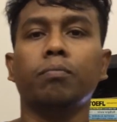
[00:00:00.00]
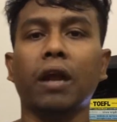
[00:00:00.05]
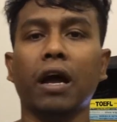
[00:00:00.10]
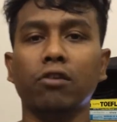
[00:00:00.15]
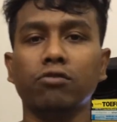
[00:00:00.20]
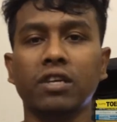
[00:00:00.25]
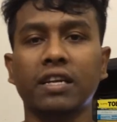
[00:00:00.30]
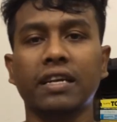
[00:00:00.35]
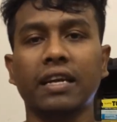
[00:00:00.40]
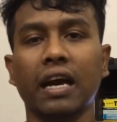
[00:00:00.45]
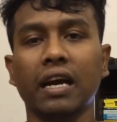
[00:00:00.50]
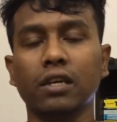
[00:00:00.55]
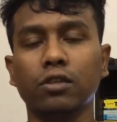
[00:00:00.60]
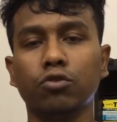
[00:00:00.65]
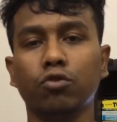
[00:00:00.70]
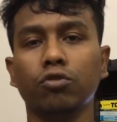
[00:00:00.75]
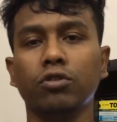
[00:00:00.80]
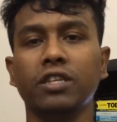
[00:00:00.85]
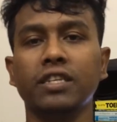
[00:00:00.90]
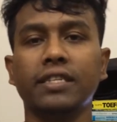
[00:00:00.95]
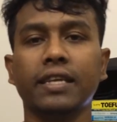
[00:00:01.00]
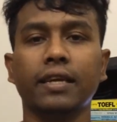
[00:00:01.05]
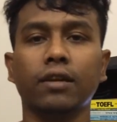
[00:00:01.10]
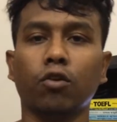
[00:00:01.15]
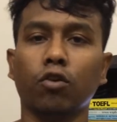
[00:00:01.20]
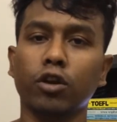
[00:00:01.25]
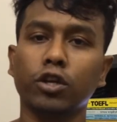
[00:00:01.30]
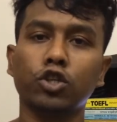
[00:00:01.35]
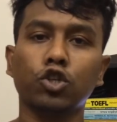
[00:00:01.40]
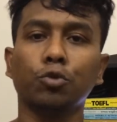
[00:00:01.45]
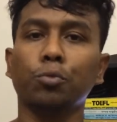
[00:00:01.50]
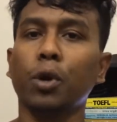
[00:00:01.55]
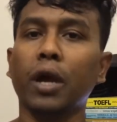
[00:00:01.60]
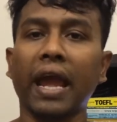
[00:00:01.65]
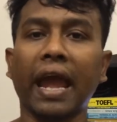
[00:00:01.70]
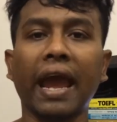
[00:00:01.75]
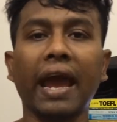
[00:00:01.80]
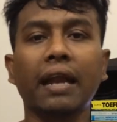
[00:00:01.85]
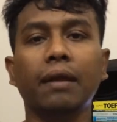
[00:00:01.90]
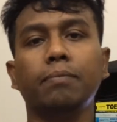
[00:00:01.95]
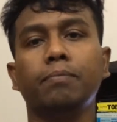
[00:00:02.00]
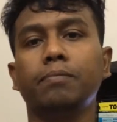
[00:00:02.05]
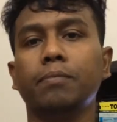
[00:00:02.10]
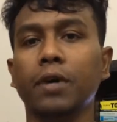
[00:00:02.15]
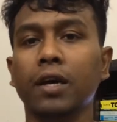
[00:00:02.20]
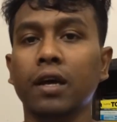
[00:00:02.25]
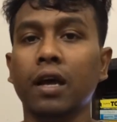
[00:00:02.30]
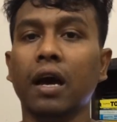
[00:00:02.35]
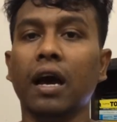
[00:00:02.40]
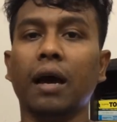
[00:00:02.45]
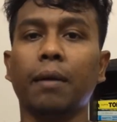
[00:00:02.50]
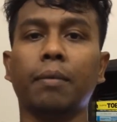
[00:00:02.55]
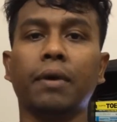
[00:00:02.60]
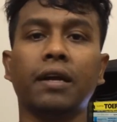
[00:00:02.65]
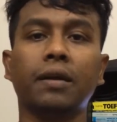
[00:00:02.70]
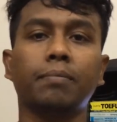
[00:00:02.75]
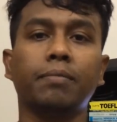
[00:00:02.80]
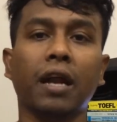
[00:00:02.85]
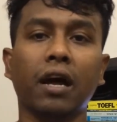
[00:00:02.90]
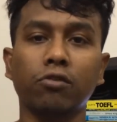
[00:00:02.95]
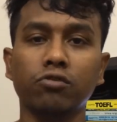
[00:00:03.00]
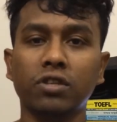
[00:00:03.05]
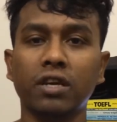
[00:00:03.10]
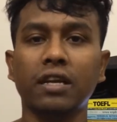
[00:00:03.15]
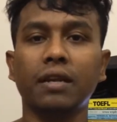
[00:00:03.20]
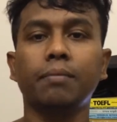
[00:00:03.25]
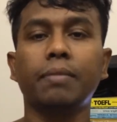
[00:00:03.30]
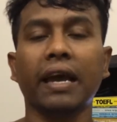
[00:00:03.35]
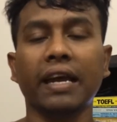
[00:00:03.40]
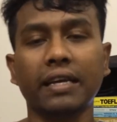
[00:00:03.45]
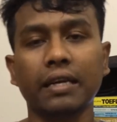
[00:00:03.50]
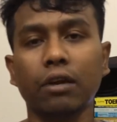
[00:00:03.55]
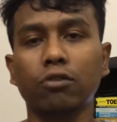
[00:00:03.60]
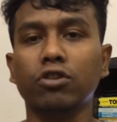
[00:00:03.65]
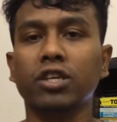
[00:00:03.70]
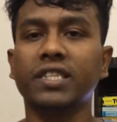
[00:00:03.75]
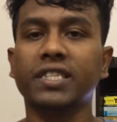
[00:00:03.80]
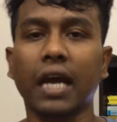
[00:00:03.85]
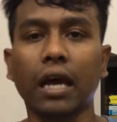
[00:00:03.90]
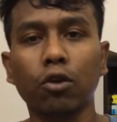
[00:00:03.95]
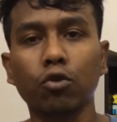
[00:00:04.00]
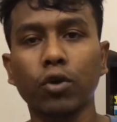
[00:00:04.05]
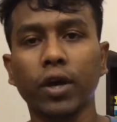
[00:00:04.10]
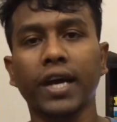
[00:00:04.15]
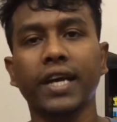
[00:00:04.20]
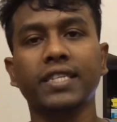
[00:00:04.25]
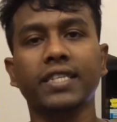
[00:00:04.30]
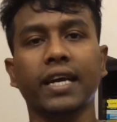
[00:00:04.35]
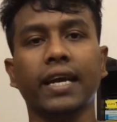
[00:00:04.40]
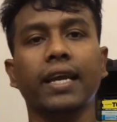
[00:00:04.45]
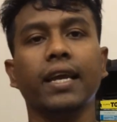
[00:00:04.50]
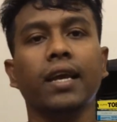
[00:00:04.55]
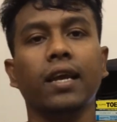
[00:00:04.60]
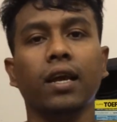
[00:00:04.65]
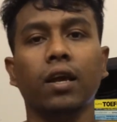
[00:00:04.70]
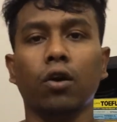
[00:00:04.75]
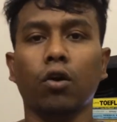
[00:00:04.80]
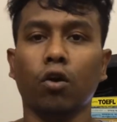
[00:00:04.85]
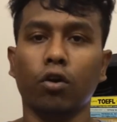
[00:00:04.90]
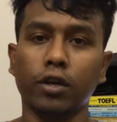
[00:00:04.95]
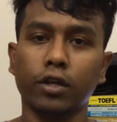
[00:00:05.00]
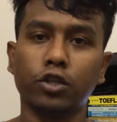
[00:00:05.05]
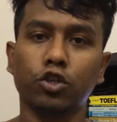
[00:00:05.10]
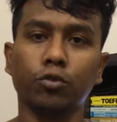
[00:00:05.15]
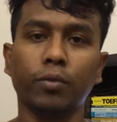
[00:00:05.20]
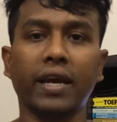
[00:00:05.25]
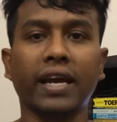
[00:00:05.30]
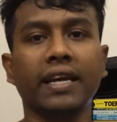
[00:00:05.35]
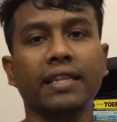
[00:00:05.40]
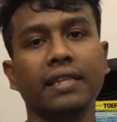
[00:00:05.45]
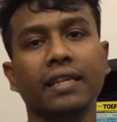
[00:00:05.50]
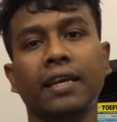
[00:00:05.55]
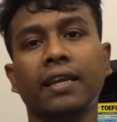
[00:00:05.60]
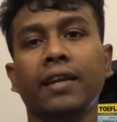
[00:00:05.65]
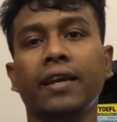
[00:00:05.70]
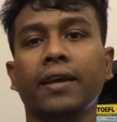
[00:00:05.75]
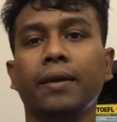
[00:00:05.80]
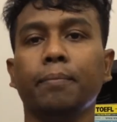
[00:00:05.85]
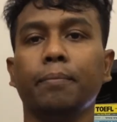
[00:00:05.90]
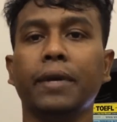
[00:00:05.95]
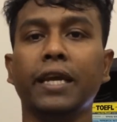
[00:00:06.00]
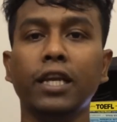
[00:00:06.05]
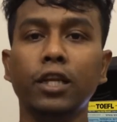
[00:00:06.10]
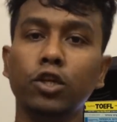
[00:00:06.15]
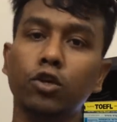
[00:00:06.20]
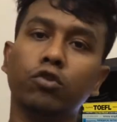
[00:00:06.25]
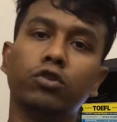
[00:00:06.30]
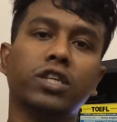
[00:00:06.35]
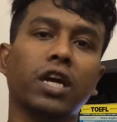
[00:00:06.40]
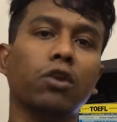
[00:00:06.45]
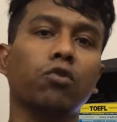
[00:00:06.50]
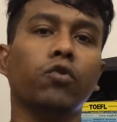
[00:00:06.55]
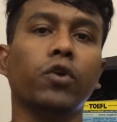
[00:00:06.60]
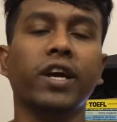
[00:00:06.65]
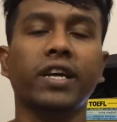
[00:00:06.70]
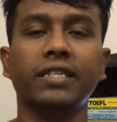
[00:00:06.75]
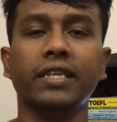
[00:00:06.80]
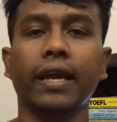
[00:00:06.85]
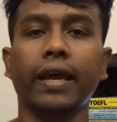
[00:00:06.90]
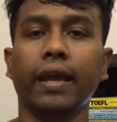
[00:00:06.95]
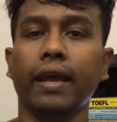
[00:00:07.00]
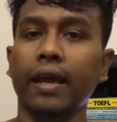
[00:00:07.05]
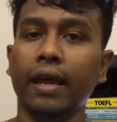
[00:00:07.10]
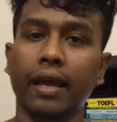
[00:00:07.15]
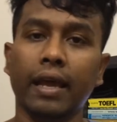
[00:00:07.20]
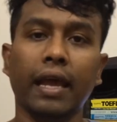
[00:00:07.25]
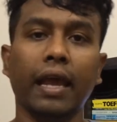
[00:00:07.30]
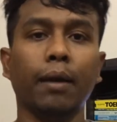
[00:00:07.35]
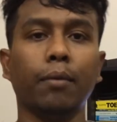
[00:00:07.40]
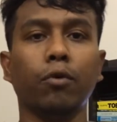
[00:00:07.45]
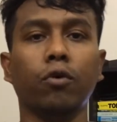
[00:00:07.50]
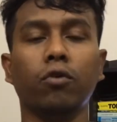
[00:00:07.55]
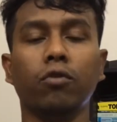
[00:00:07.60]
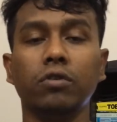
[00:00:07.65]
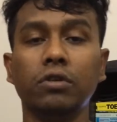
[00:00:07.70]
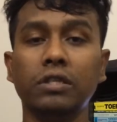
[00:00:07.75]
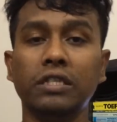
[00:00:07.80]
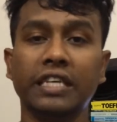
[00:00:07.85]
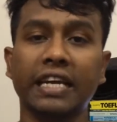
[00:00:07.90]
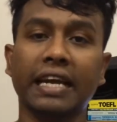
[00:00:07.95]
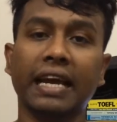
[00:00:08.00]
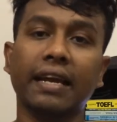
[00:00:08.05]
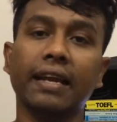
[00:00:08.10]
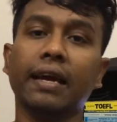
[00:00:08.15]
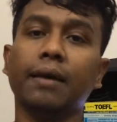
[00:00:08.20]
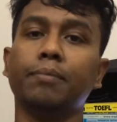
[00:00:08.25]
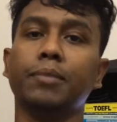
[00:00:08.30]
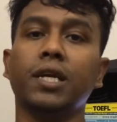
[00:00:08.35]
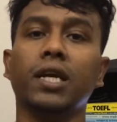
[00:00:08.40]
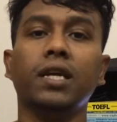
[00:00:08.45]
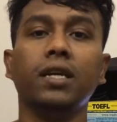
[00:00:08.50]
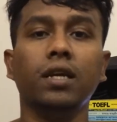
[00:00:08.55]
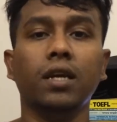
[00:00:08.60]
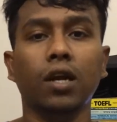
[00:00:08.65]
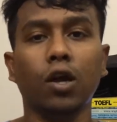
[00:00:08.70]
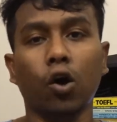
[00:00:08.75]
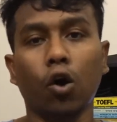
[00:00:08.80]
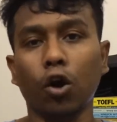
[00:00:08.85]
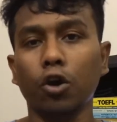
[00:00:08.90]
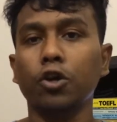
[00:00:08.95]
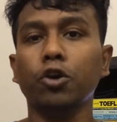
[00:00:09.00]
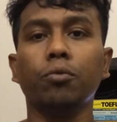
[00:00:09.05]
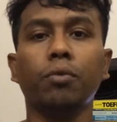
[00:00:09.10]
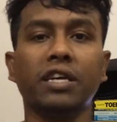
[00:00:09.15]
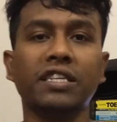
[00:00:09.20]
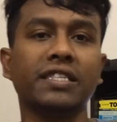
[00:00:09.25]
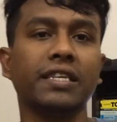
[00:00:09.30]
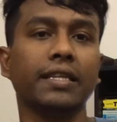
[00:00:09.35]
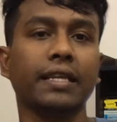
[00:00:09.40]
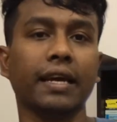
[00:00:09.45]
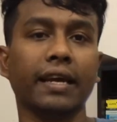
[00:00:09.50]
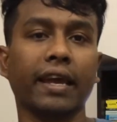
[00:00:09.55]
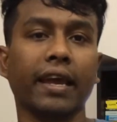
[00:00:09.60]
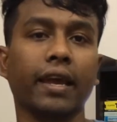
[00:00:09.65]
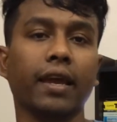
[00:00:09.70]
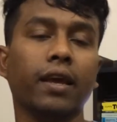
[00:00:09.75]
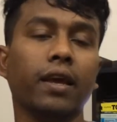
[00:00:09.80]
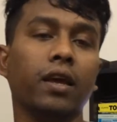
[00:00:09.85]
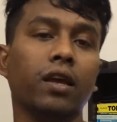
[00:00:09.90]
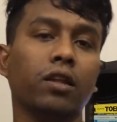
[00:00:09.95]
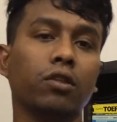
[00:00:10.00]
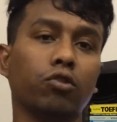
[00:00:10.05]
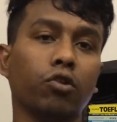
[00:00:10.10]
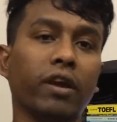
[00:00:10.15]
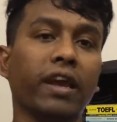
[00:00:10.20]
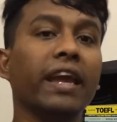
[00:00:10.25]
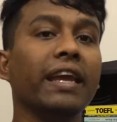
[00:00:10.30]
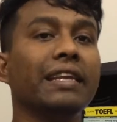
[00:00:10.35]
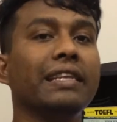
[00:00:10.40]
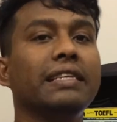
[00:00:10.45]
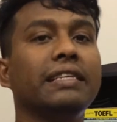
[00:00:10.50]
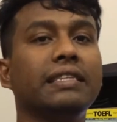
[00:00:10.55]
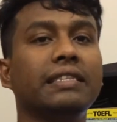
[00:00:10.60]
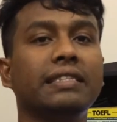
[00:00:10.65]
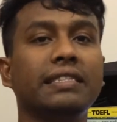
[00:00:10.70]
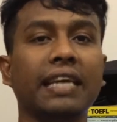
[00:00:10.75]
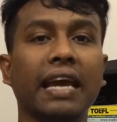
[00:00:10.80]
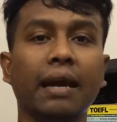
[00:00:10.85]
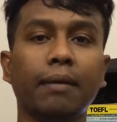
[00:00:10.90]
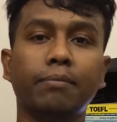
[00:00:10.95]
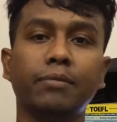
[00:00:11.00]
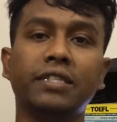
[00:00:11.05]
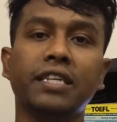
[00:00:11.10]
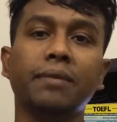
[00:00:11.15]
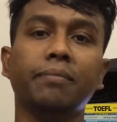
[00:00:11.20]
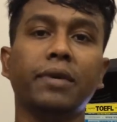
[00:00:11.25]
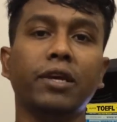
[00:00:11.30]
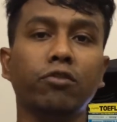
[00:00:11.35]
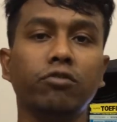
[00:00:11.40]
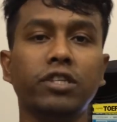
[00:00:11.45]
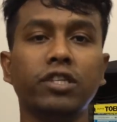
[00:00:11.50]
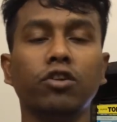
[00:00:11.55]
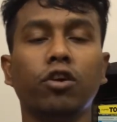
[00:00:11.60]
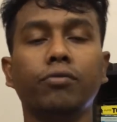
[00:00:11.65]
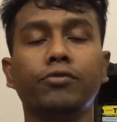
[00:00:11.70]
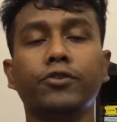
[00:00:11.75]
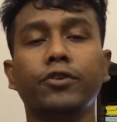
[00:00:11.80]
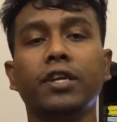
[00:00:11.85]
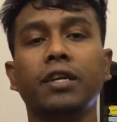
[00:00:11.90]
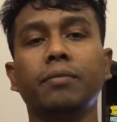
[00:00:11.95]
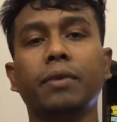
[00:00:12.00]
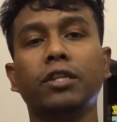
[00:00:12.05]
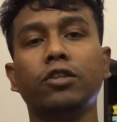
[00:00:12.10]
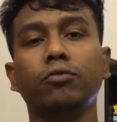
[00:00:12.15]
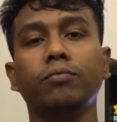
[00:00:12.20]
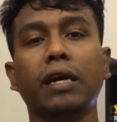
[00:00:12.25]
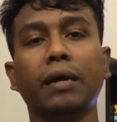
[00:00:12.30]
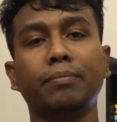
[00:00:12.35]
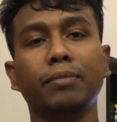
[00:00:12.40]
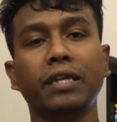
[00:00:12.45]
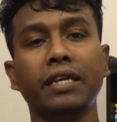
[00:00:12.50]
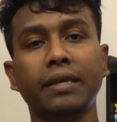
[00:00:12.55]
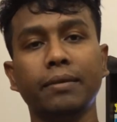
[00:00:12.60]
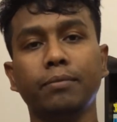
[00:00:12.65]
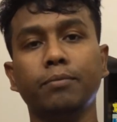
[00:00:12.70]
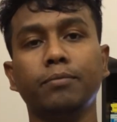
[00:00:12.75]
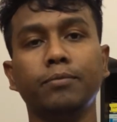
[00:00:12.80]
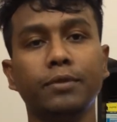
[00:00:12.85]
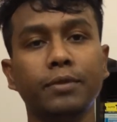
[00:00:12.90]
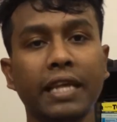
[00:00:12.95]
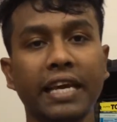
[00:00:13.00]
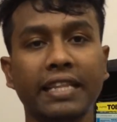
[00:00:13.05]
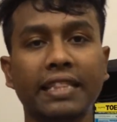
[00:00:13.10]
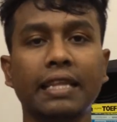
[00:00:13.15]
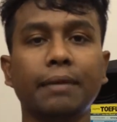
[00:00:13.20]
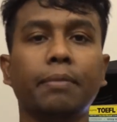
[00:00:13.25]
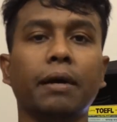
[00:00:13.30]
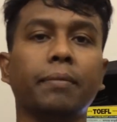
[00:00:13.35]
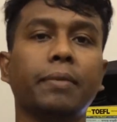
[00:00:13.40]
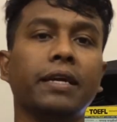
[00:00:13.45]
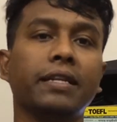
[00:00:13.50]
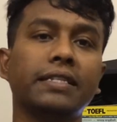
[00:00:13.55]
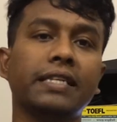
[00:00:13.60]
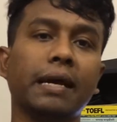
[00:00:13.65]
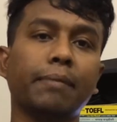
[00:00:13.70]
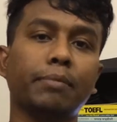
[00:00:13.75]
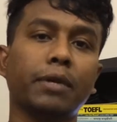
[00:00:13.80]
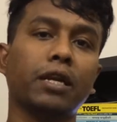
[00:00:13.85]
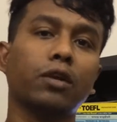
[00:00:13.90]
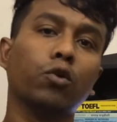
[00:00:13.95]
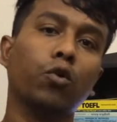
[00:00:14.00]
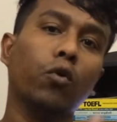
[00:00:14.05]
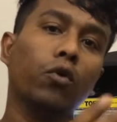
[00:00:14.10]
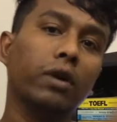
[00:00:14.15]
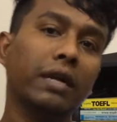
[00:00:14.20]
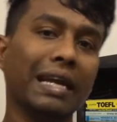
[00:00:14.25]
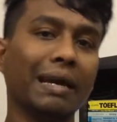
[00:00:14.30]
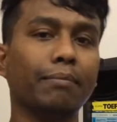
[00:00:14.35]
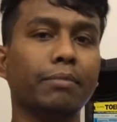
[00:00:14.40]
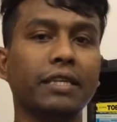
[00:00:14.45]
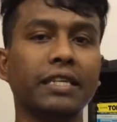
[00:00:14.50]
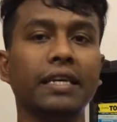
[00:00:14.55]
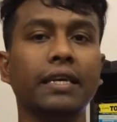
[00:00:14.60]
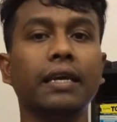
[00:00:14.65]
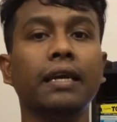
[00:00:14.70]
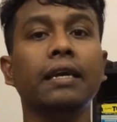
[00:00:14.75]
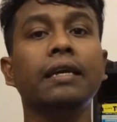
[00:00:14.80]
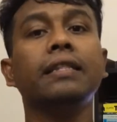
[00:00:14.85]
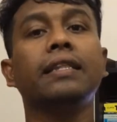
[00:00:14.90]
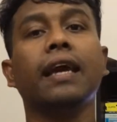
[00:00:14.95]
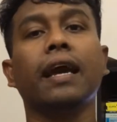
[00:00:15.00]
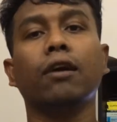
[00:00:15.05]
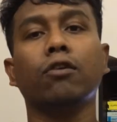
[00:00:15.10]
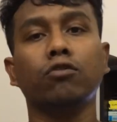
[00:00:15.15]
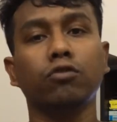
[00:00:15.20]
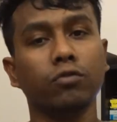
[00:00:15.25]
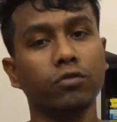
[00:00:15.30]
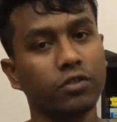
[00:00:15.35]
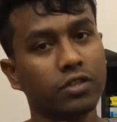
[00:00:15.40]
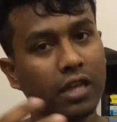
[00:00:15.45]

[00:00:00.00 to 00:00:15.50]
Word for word: ব্রাউজারে কাজ করতেছেন অনেক সময় অ্যাড আমার ব্রাউজারের ব্যাকগ্রাউন্ডে চালু হয়ে যায় অনেক সময় এখানে ভিডিও চালু হয়ে যায় এবং সেখানে আপনার অডিও বাজতে থাকে এই ট্যাব যে মিউটিং অপশনের মাধ্যমে আপনি দেখতে পাবেন যে আপনার কোন ট্যাবটিতে এখন